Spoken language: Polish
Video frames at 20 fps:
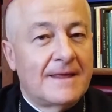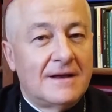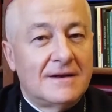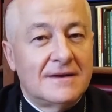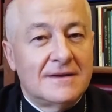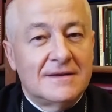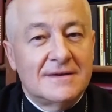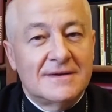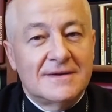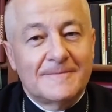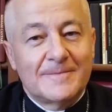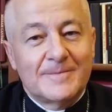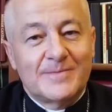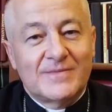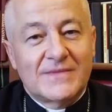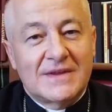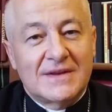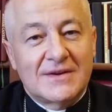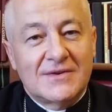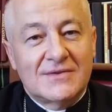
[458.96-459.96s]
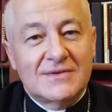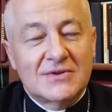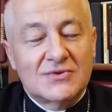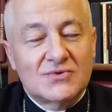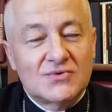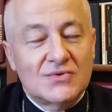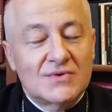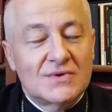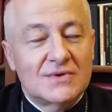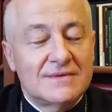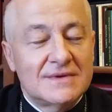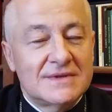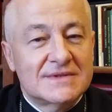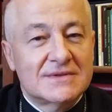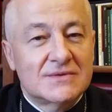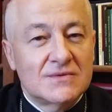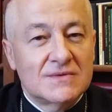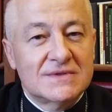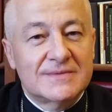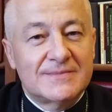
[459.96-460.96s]
ale Jego naturą
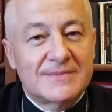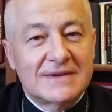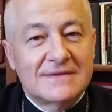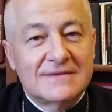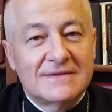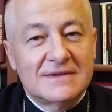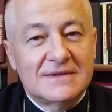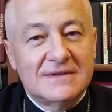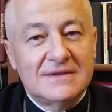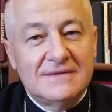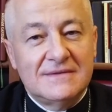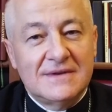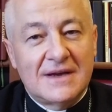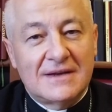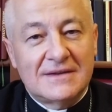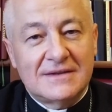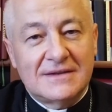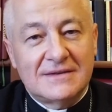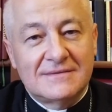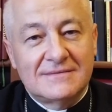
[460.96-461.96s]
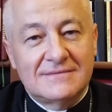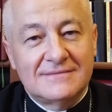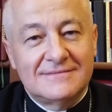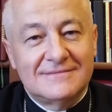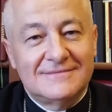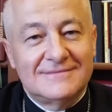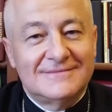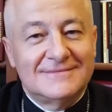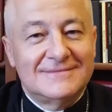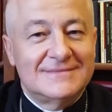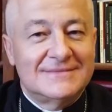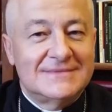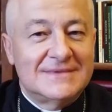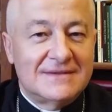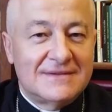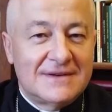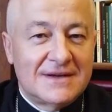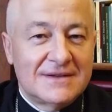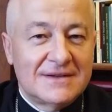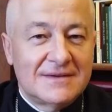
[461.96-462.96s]
jest usprawiedliwianie,
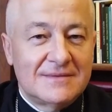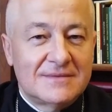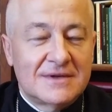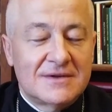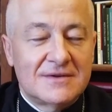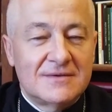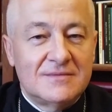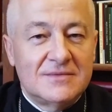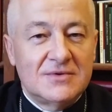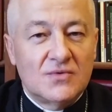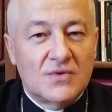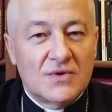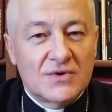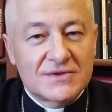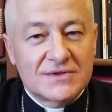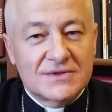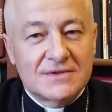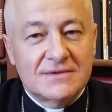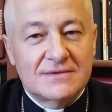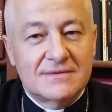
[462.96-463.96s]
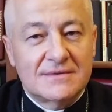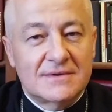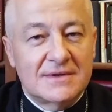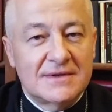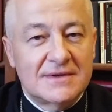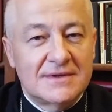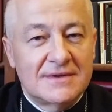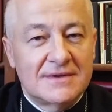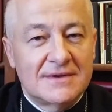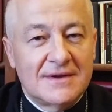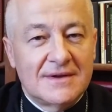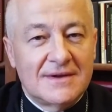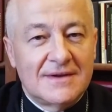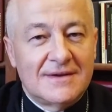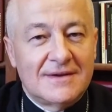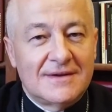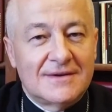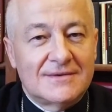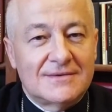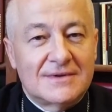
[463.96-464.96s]
dawanie tej miłości, której,
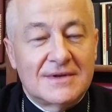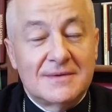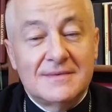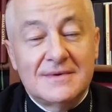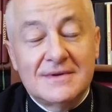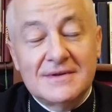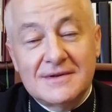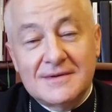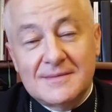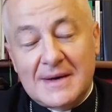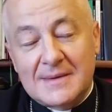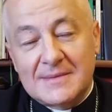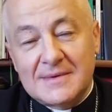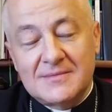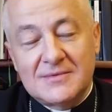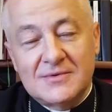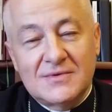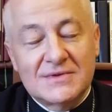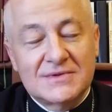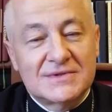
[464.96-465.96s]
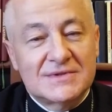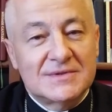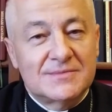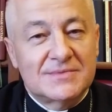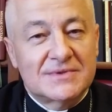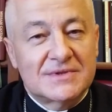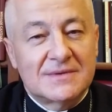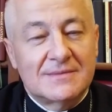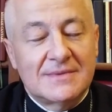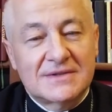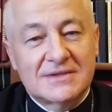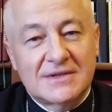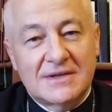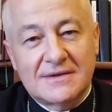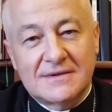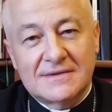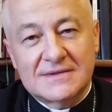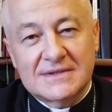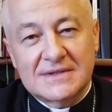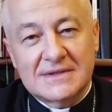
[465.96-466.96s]
której my nie mamy, miłości
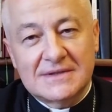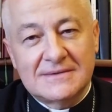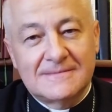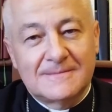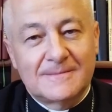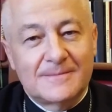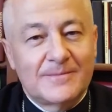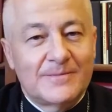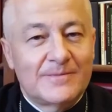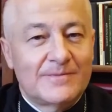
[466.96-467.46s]
przebaczającej.